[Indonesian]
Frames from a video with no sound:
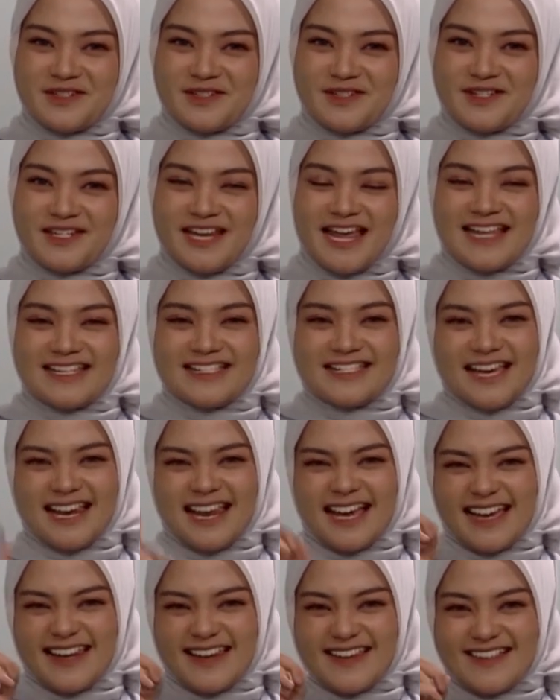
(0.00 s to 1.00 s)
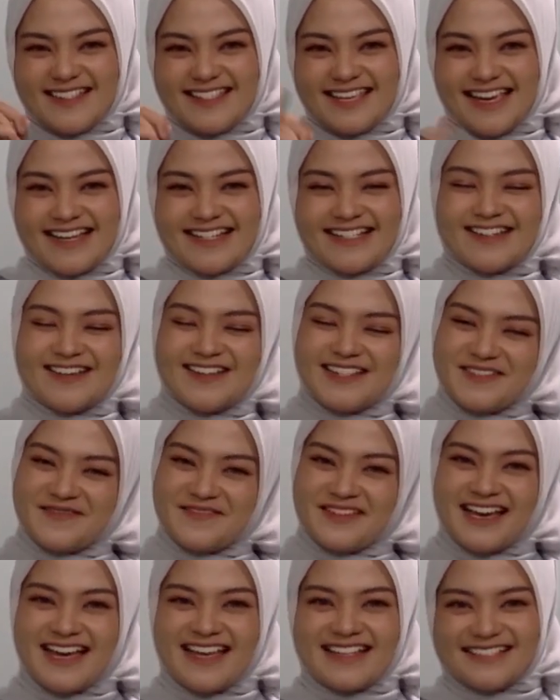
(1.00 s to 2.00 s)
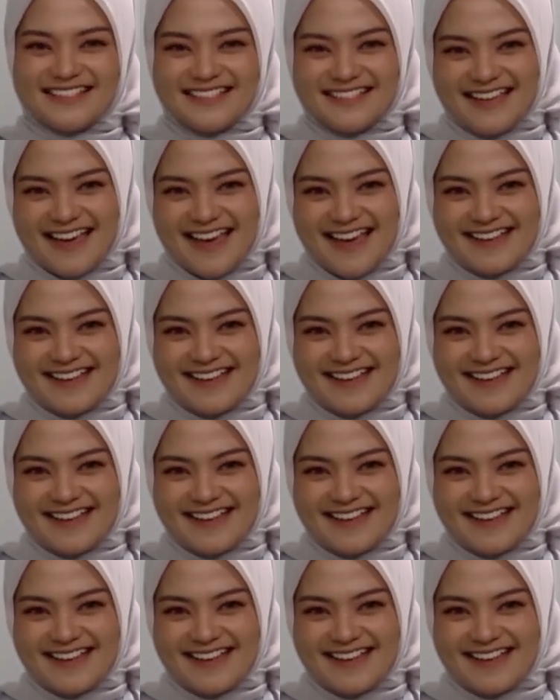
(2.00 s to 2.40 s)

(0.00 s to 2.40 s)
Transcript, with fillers: dan nyalakan lonceng notifikasinya.